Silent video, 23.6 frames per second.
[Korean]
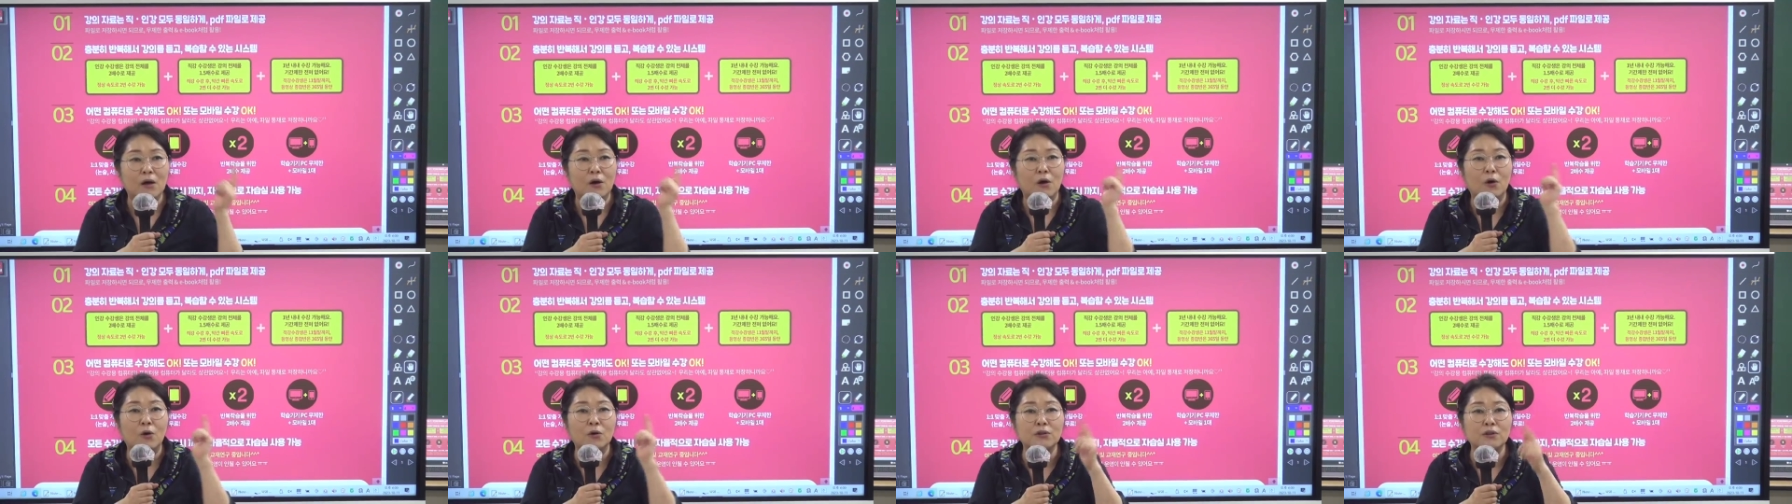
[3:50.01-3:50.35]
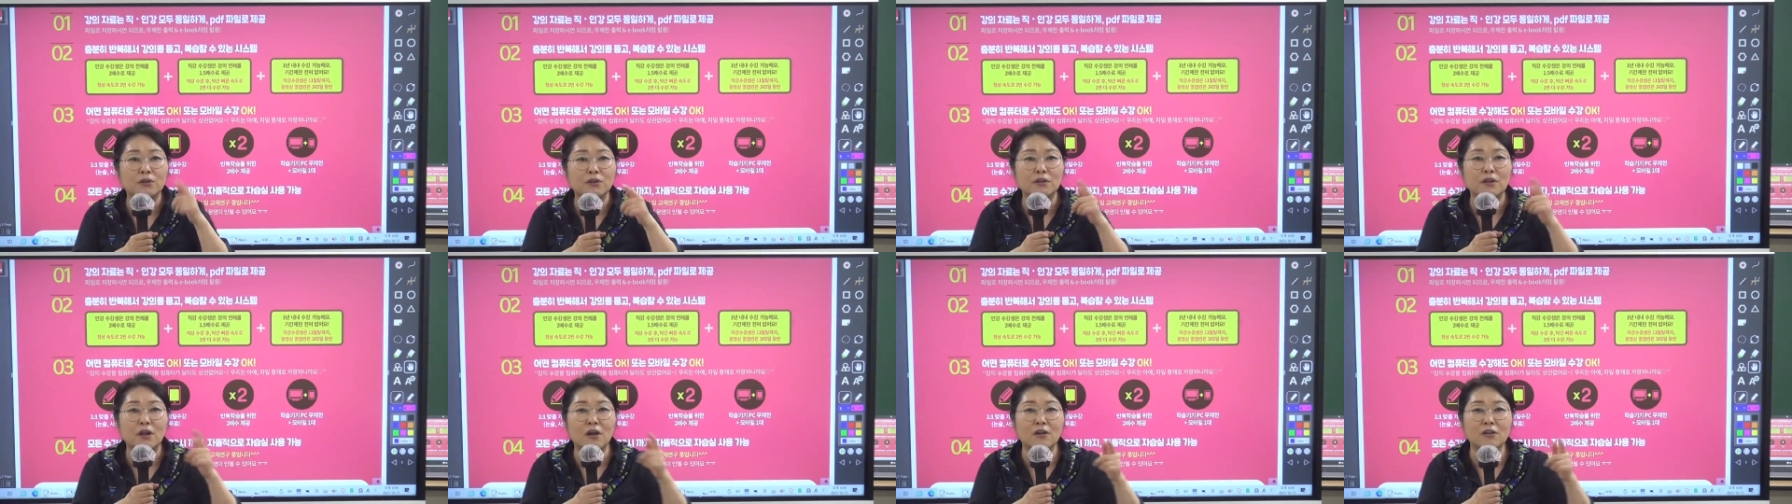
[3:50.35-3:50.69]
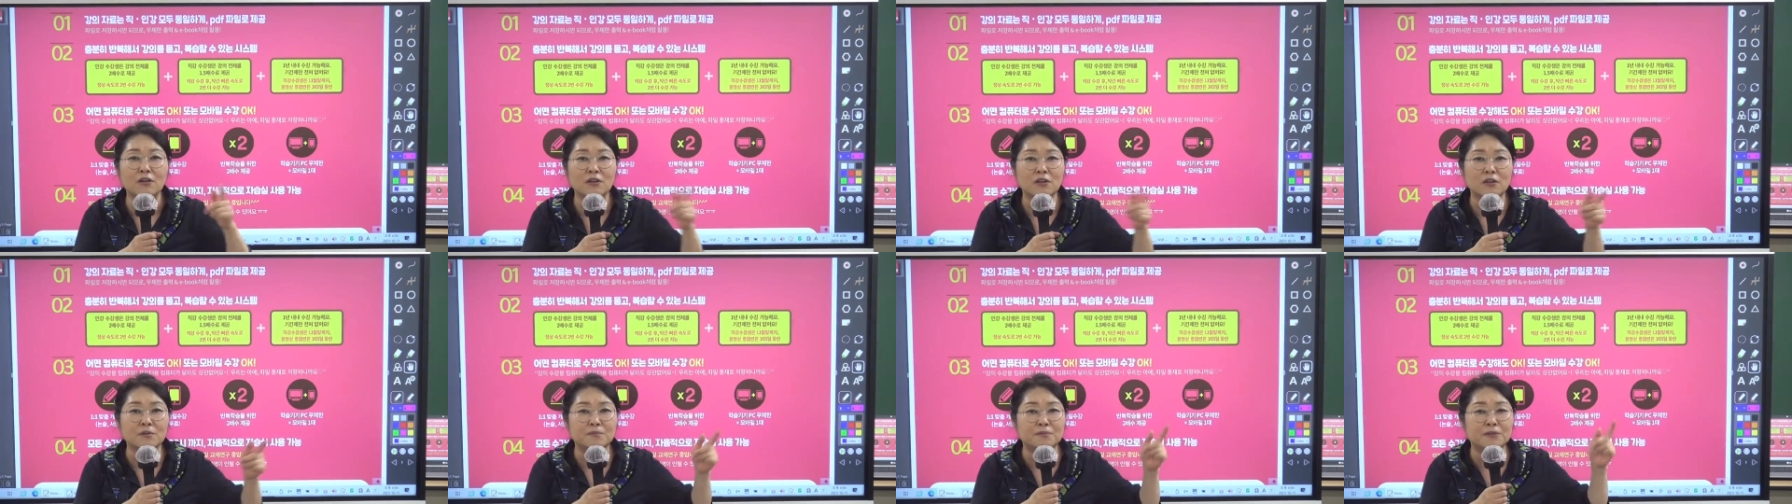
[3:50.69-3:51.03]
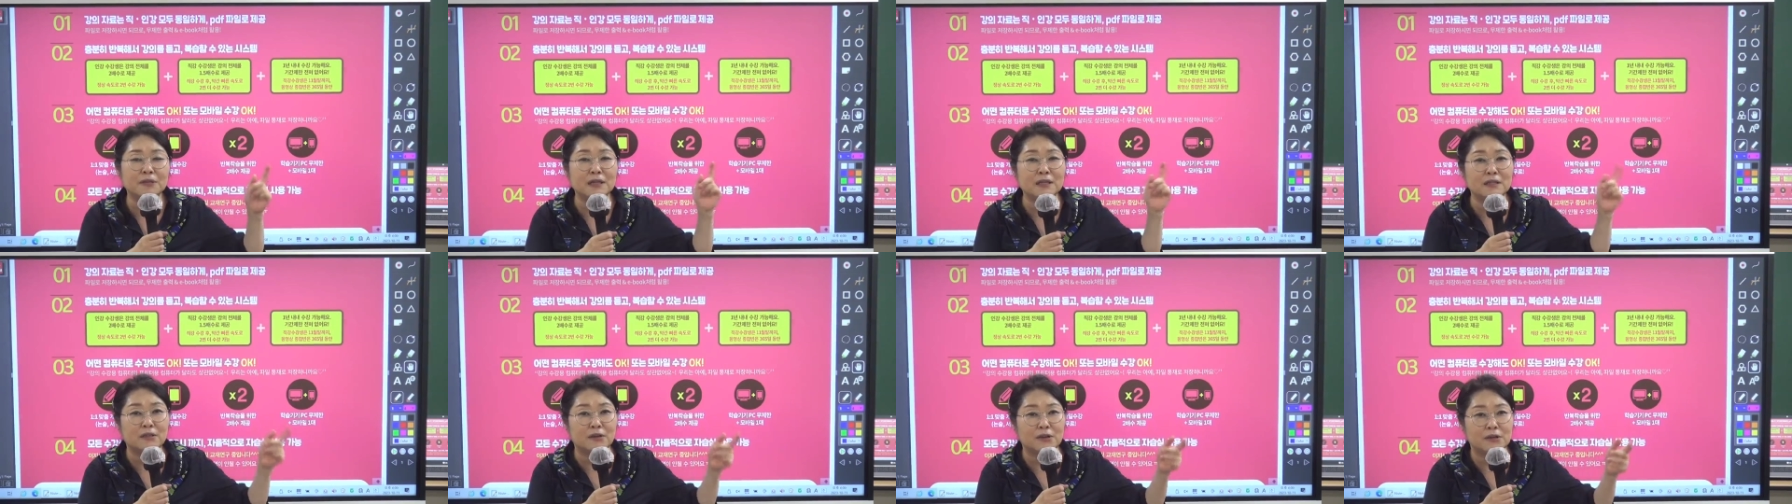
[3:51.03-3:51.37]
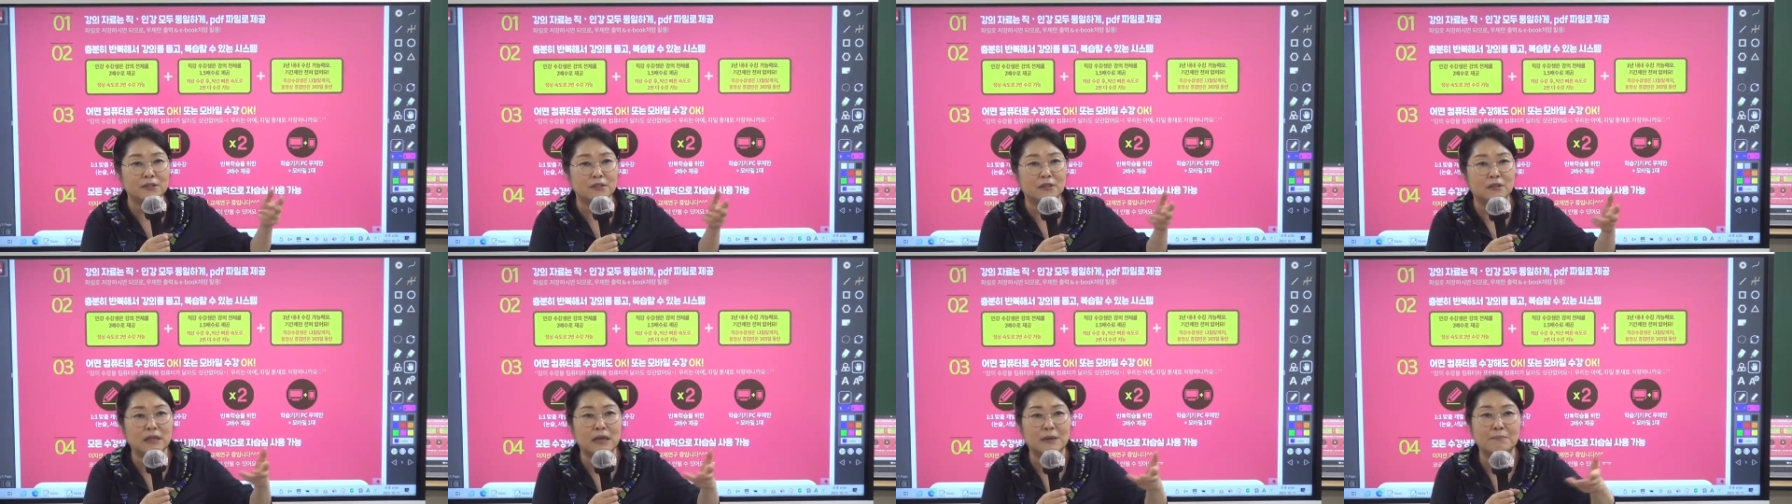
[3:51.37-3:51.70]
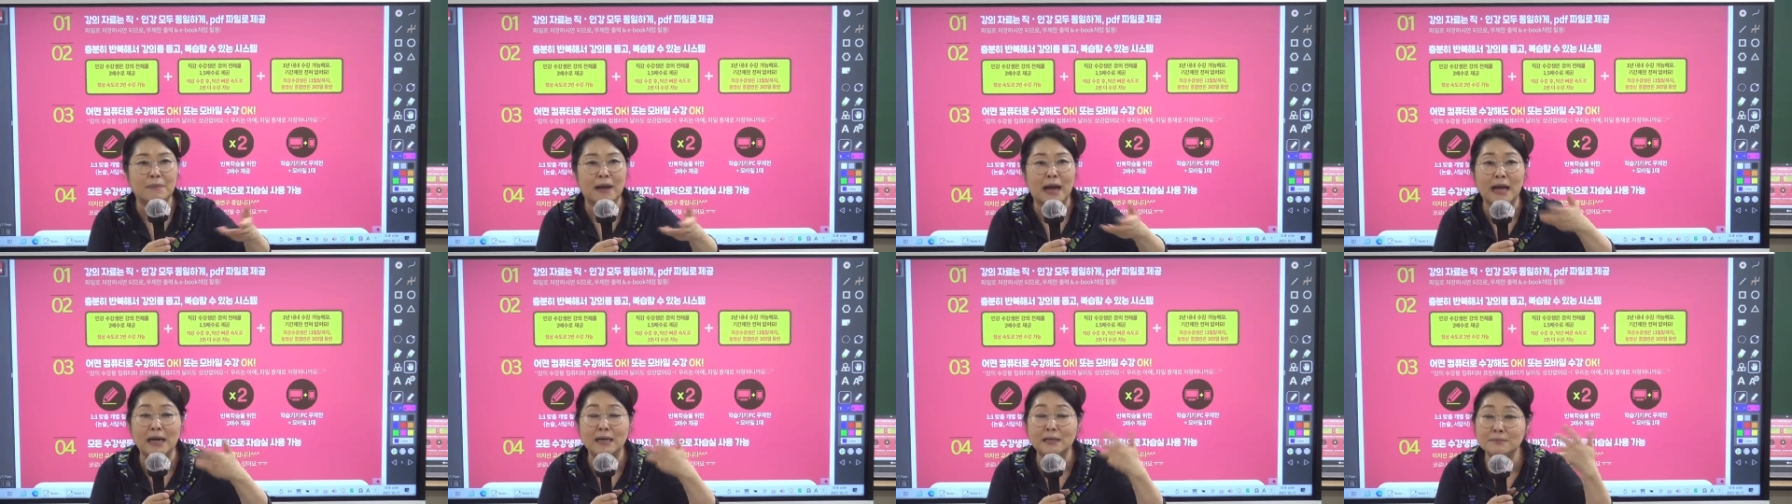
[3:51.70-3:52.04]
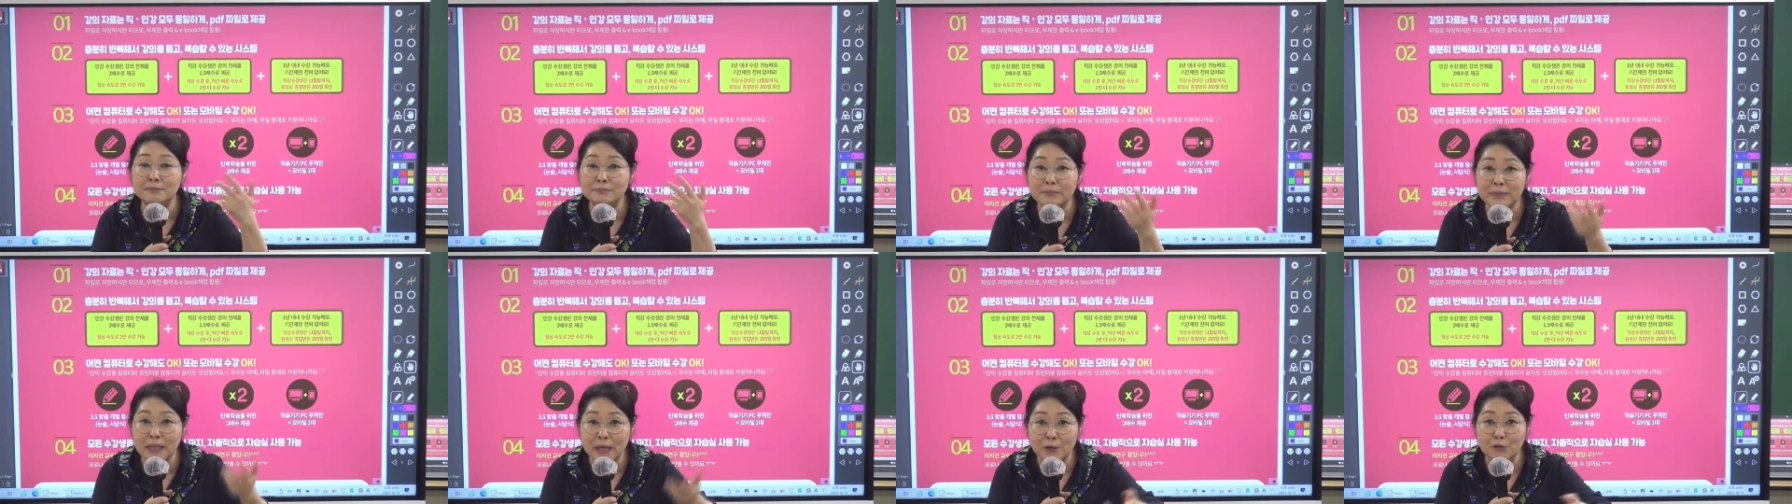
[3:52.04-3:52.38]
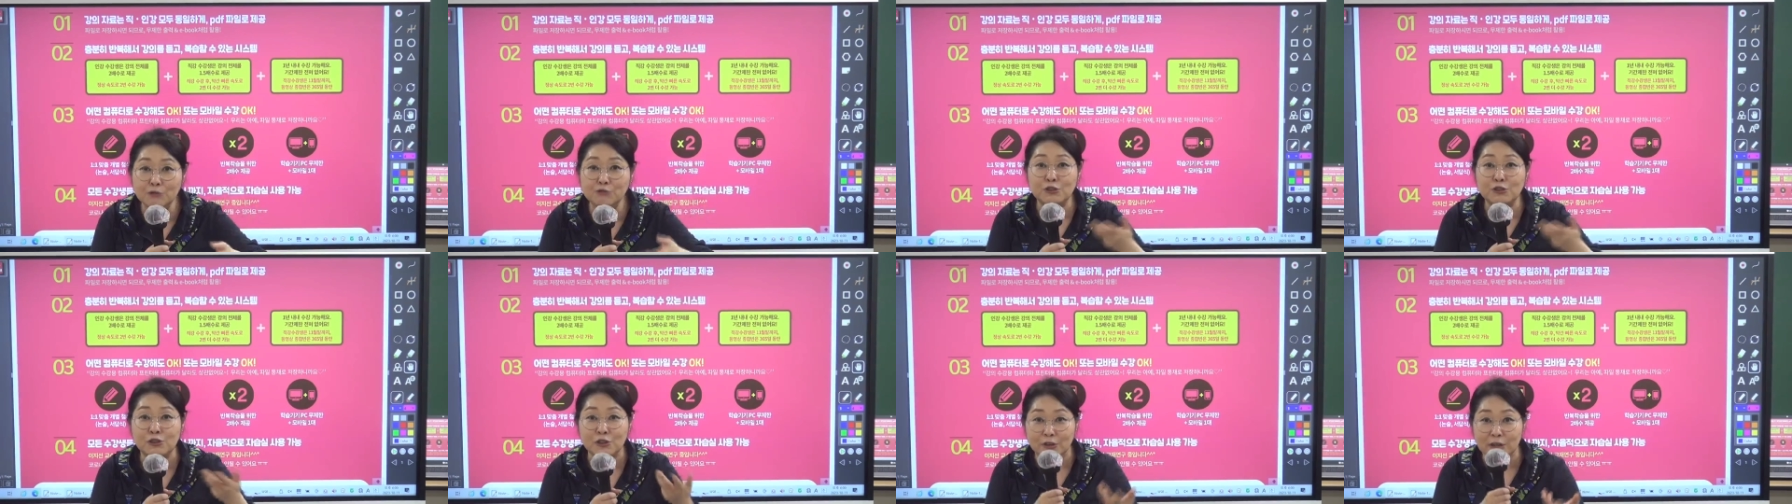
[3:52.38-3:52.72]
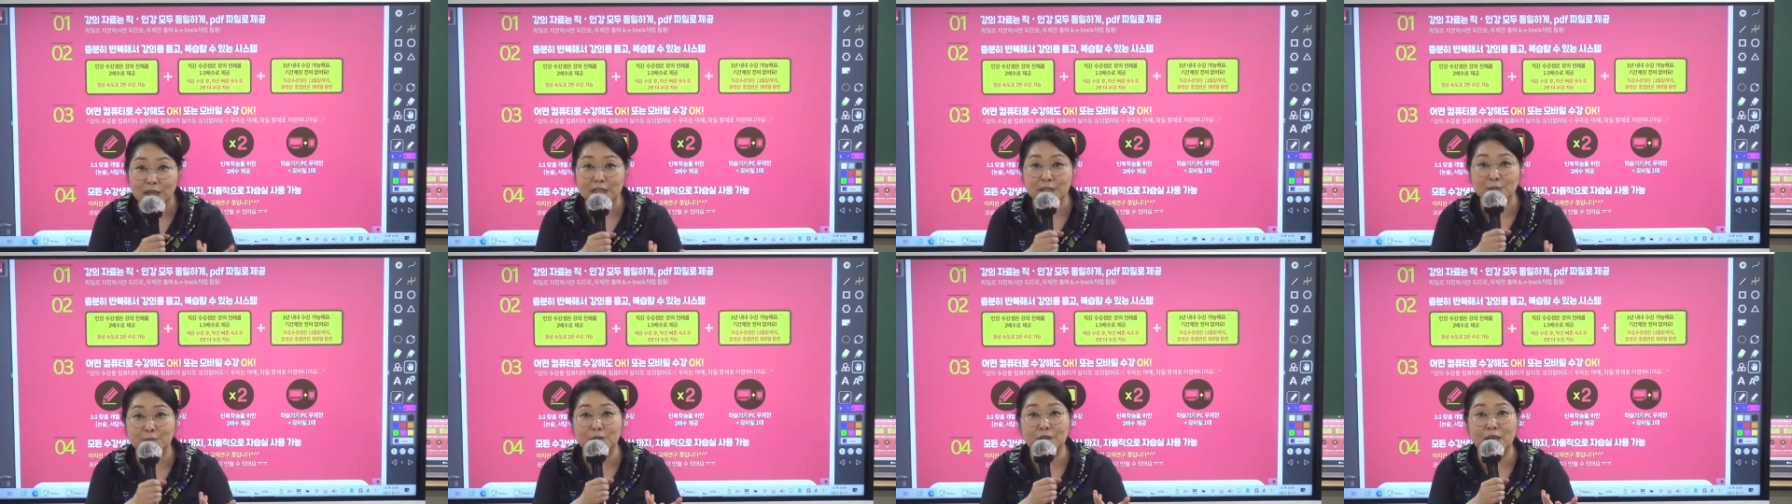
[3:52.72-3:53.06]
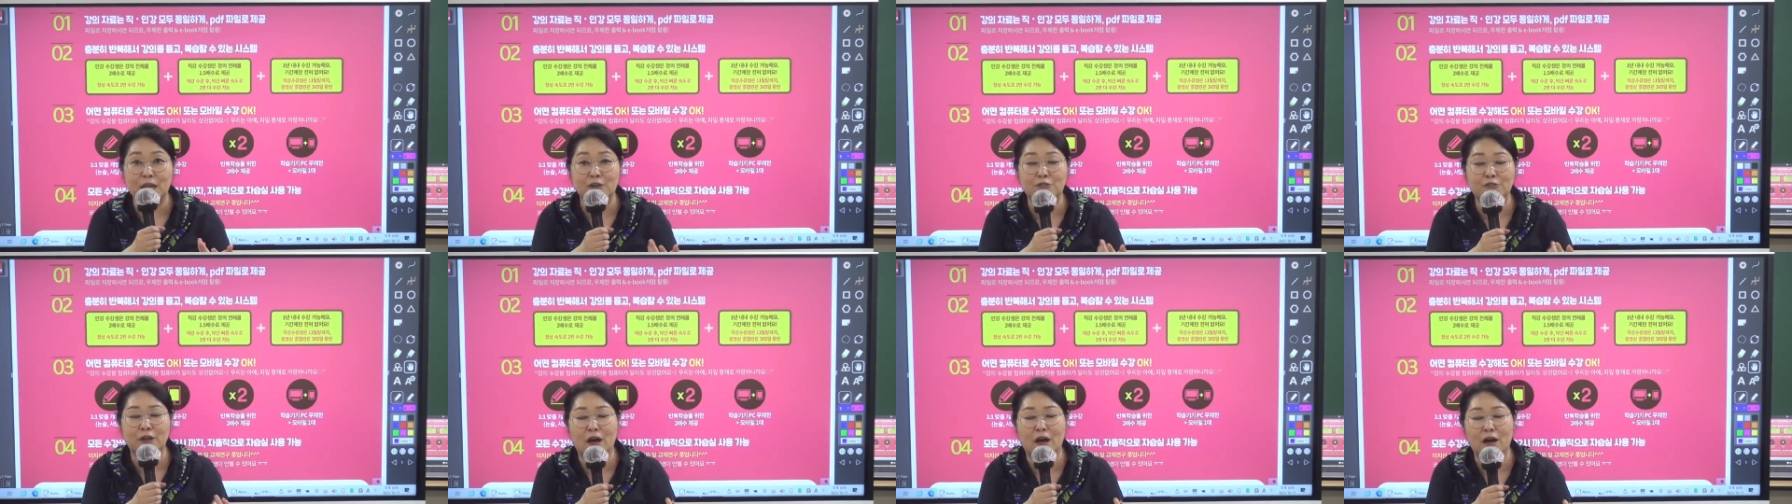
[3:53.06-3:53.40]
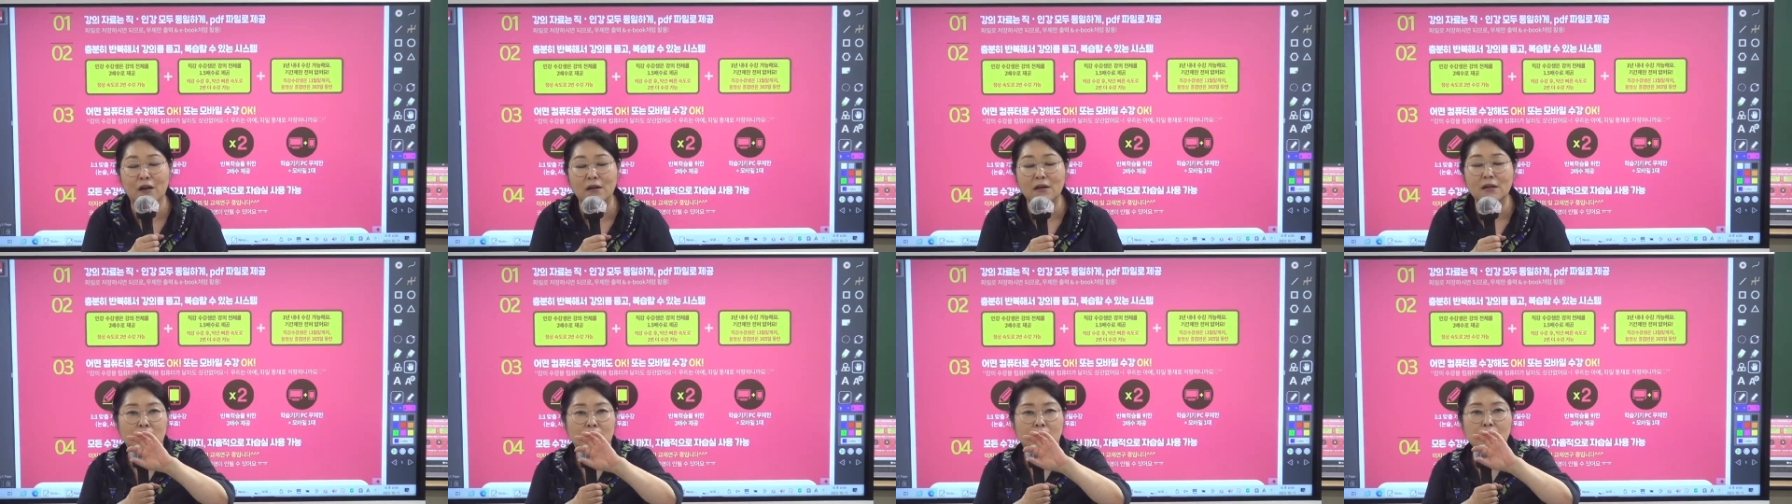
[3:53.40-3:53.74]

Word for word: 어떤 프린터에서나 마음대로 출력하시면 되고요.